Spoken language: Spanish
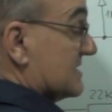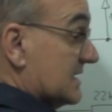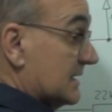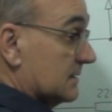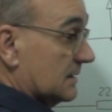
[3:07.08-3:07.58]

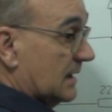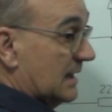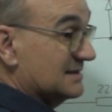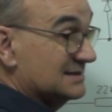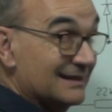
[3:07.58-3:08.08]
ser
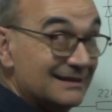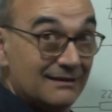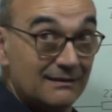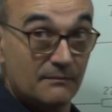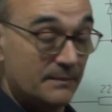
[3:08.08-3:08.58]
hasta
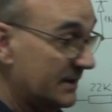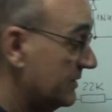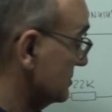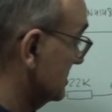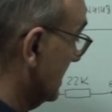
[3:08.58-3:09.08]
10
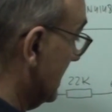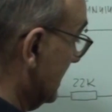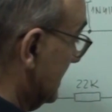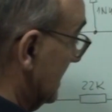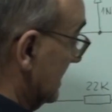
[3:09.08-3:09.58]
amperios,
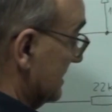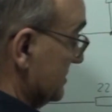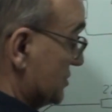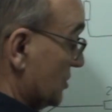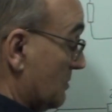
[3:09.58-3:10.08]
aquí la
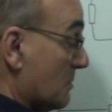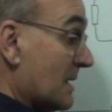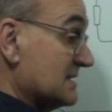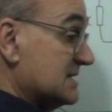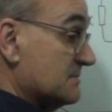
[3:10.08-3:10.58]
tensión
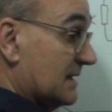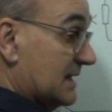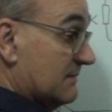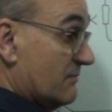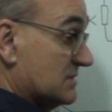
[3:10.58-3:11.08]

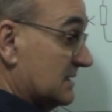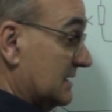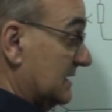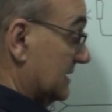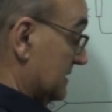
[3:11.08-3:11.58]
máxima que vamos a
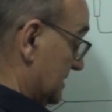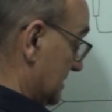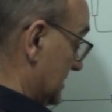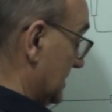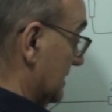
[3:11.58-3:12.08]
tener
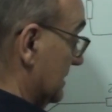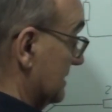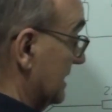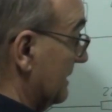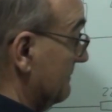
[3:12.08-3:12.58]

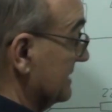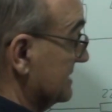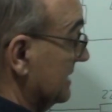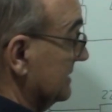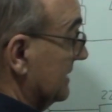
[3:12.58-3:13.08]
va a
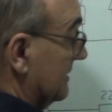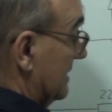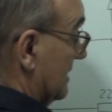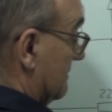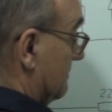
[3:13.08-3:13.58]
ser de
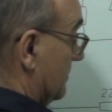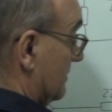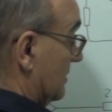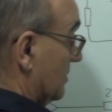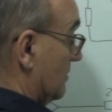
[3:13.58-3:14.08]
10 por
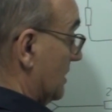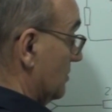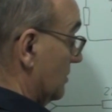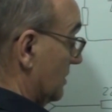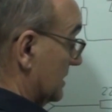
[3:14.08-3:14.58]

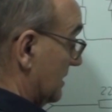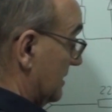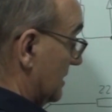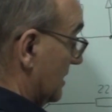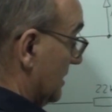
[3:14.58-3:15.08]
0,1, es
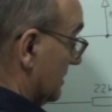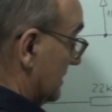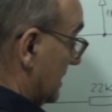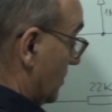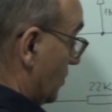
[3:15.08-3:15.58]
decir,
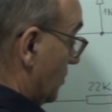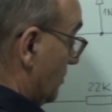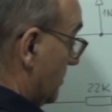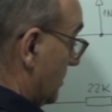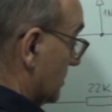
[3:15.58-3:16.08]
de
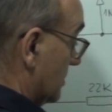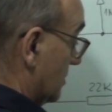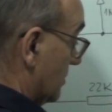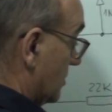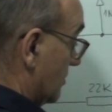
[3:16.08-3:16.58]
1
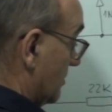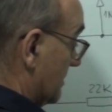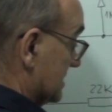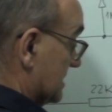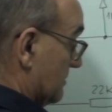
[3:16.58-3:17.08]
voltio como
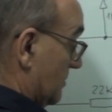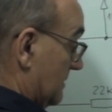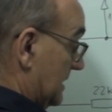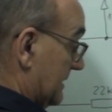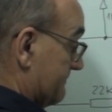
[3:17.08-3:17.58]
máximo,
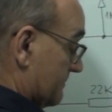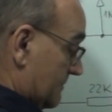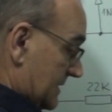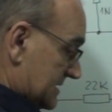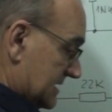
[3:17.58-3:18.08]
¿vale?
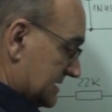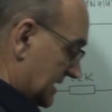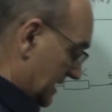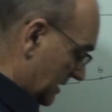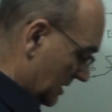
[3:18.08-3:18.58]
Esta
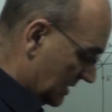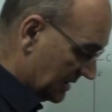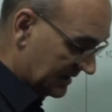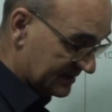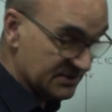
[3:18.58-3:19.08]
sería
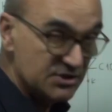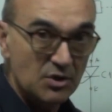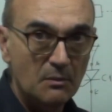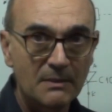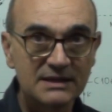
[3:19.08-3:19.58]
la
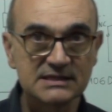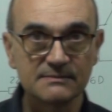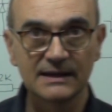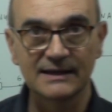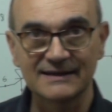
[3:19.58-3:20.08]
tensión
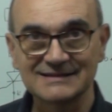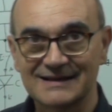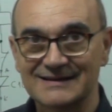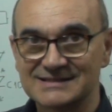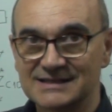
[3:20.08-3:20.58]
máxima en
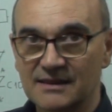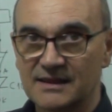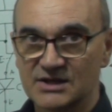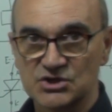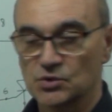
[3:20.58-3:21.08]
esa
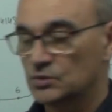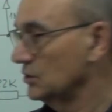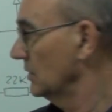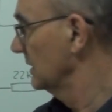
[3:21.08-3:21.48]
resistencia sum.